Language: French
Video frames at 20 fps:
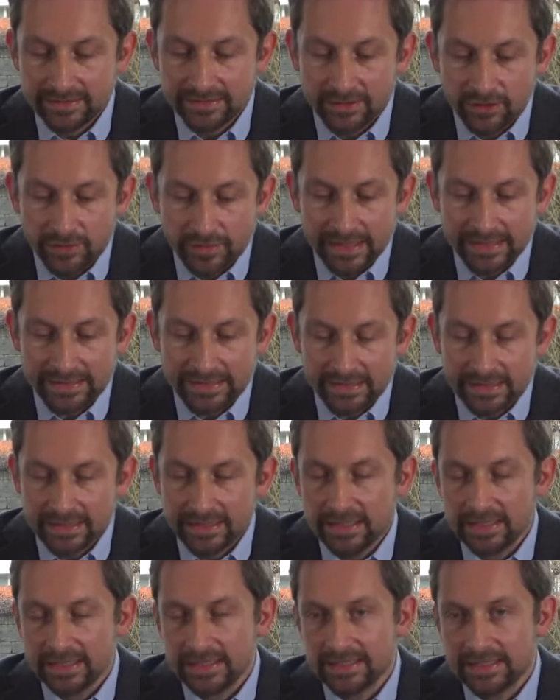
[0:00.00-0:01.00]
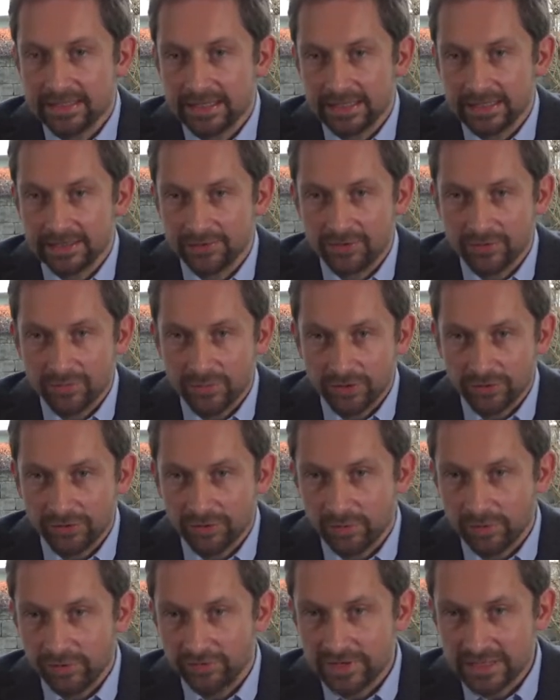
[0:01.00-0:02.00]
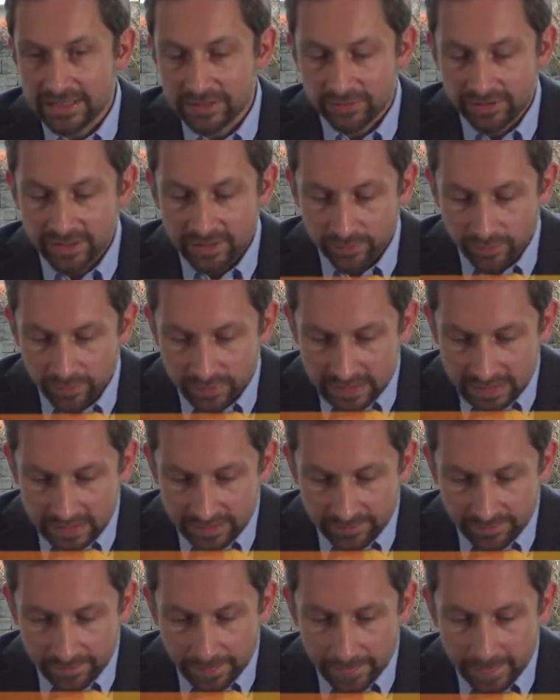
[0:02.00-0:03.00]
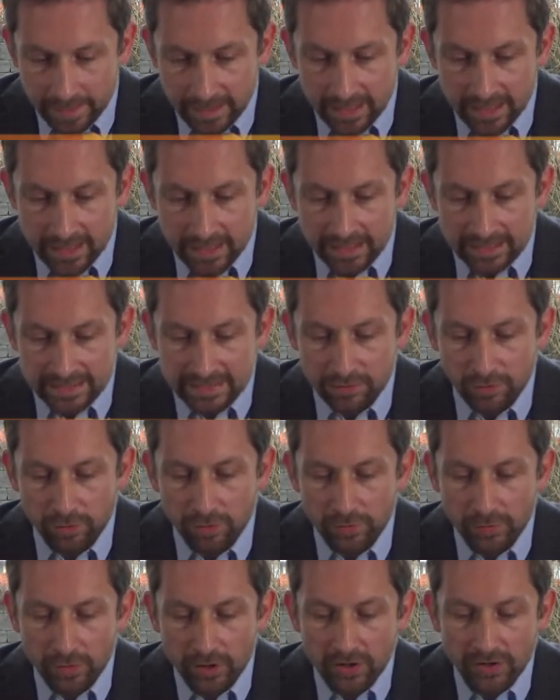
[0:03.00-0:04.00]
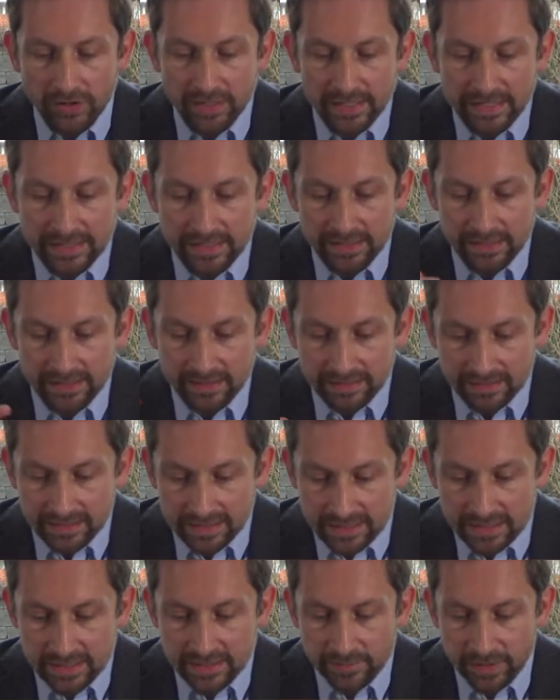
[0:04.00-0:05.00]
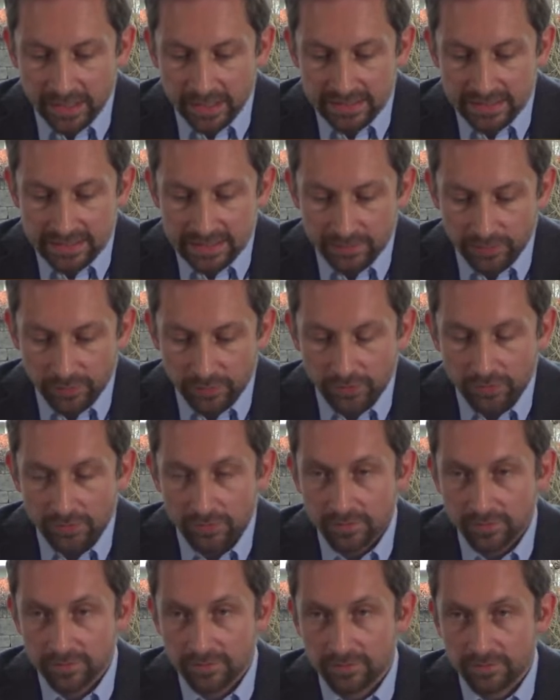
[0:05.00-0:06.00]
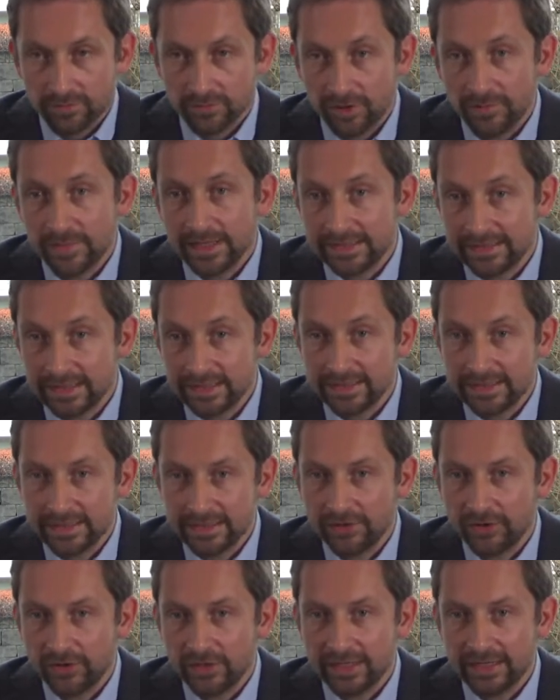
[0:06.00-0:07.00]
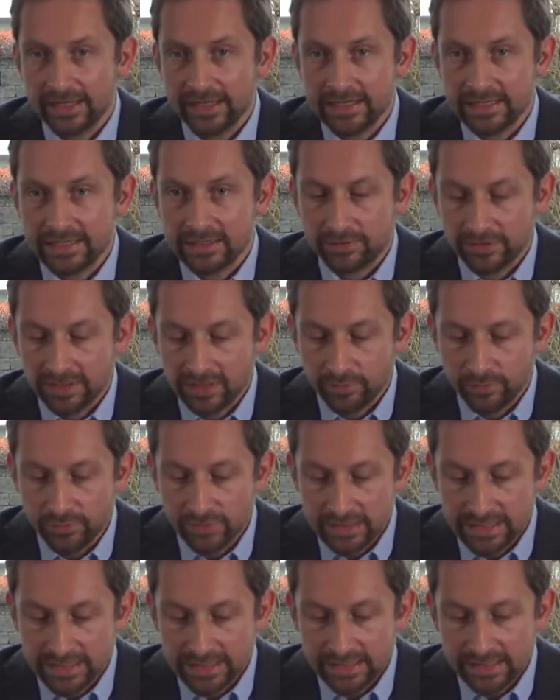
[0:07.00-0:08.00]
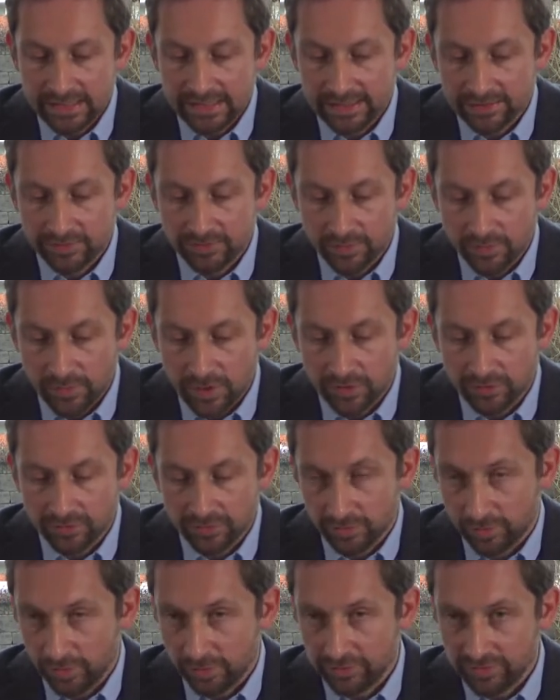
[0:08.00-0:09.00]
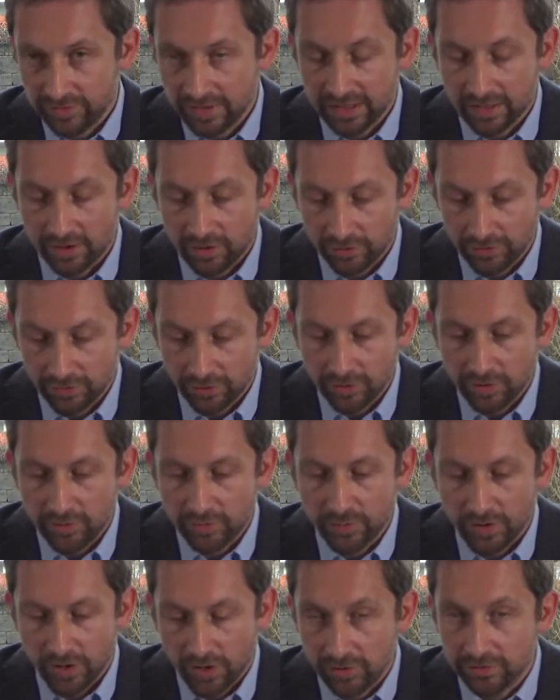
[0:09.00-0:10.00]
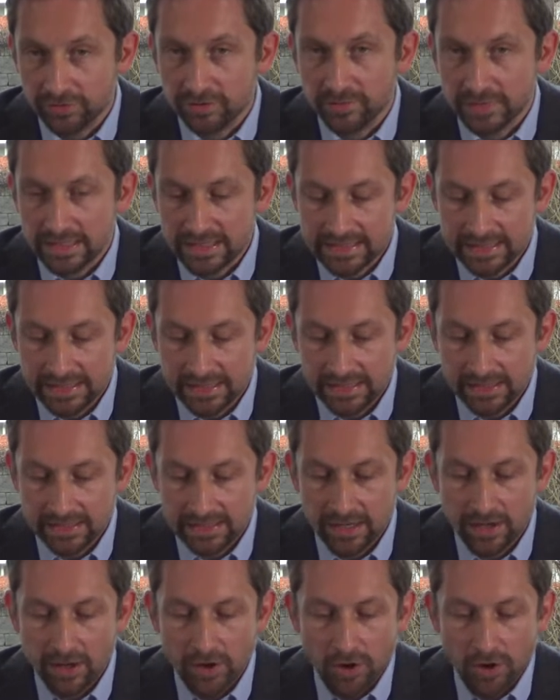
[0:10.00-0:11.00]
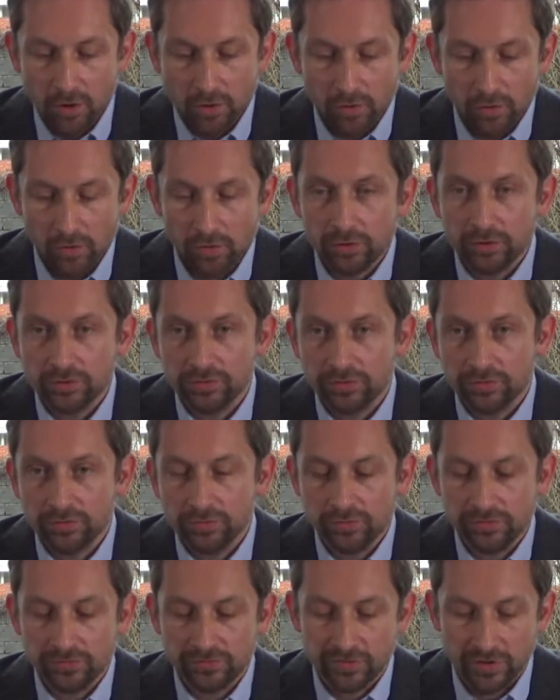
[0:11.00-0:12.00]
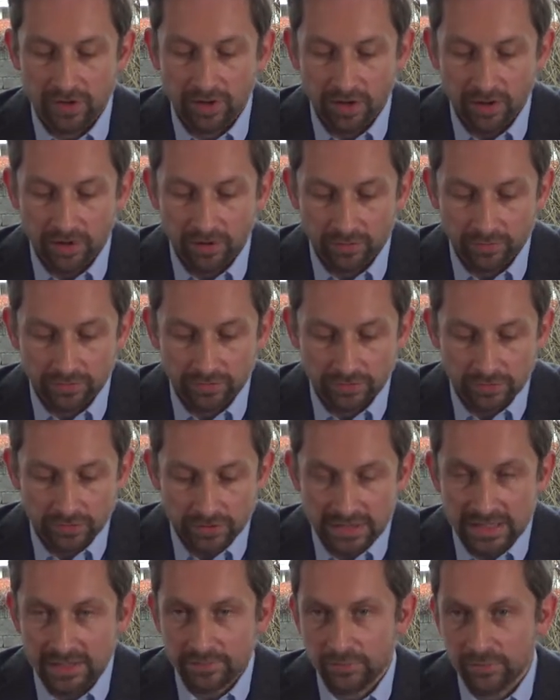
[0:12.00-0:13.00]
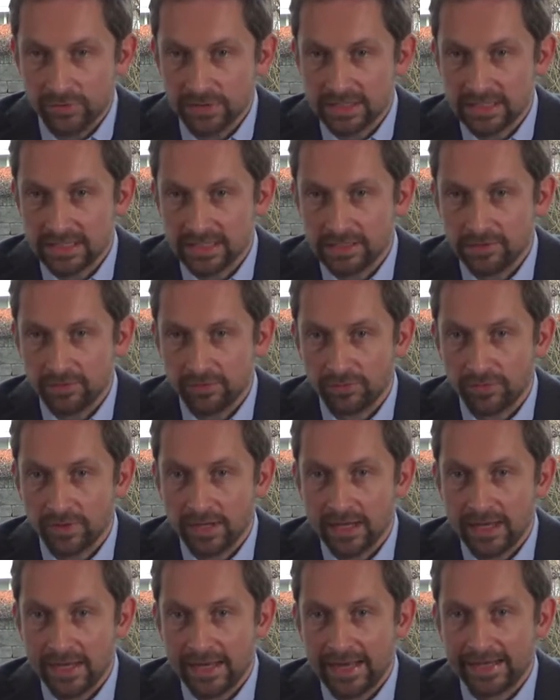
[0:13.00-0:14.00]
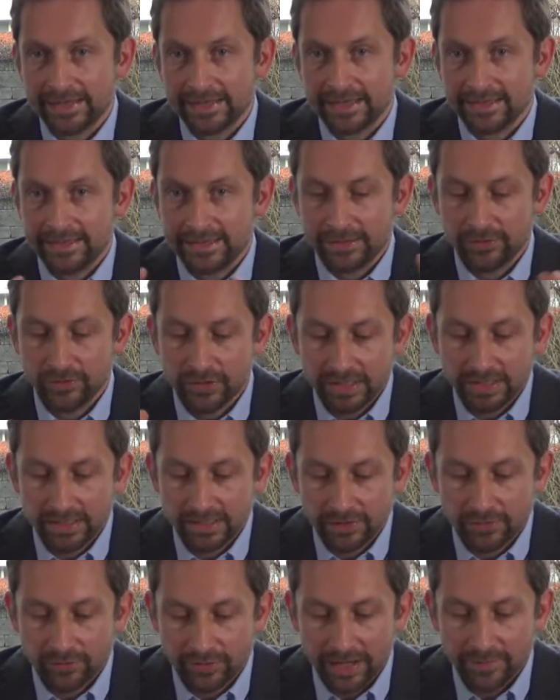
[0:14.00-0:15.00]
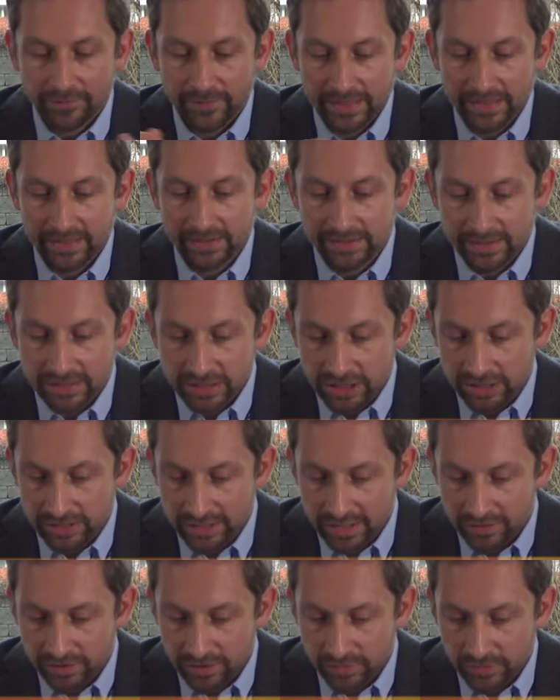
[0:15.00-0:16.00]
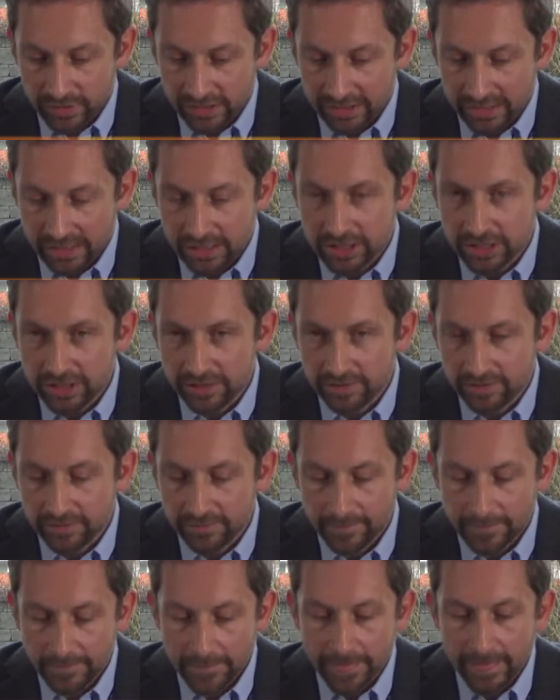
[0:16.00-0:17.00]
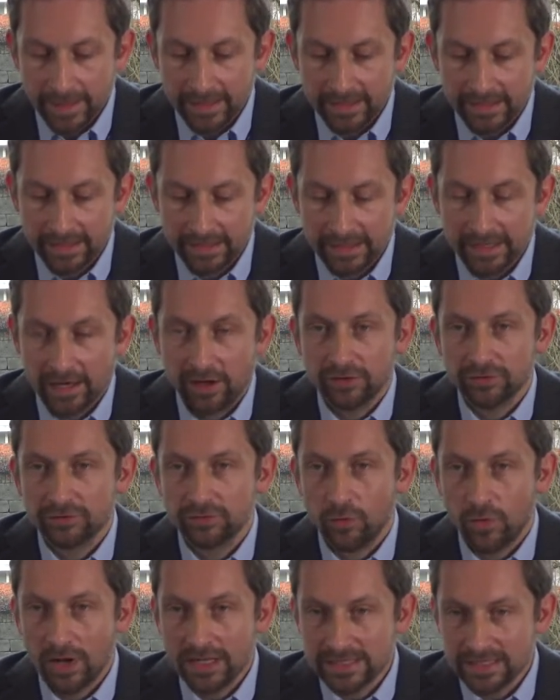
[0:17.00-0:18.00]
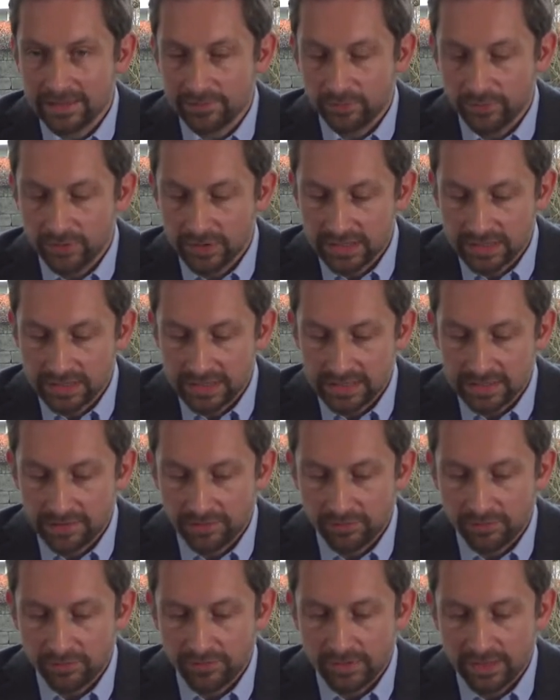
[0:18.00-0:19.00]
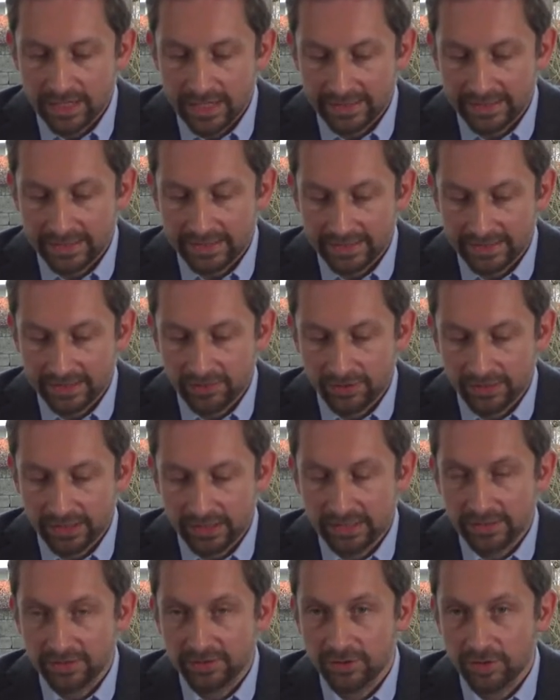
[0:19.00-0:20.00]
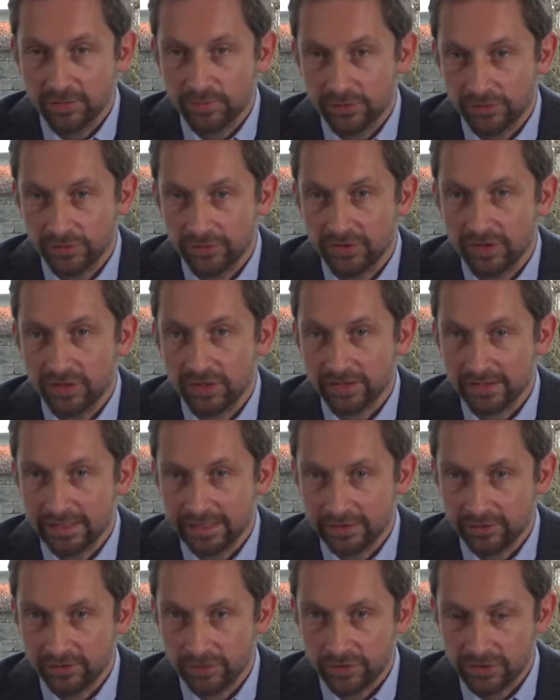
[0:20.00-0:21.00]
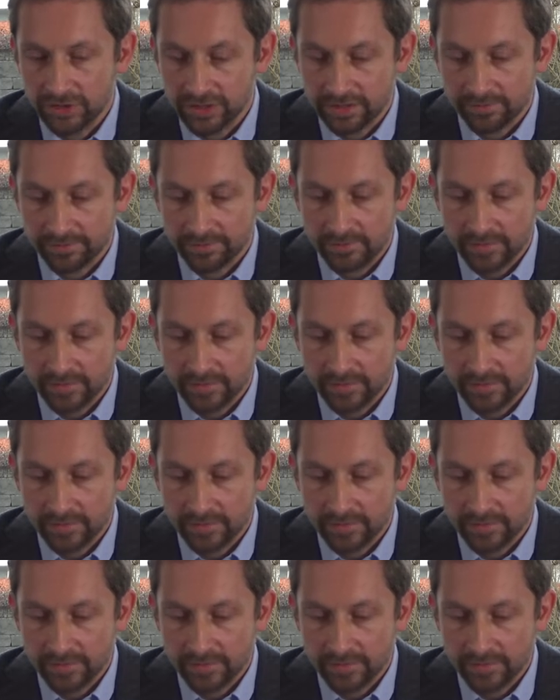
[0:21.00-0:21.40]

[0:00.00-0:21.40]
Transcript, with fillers: domaine technique, ces demandes de brevets sont déposées. Si on reprend les dix principaux domaines techniques dans lesquels sont déposées les demandes de brevets en Europe en 2016, on retrouve en deuxième position la catégorie qu'on appelle Digital Communication et en troisième position la catégorie Computer Technology.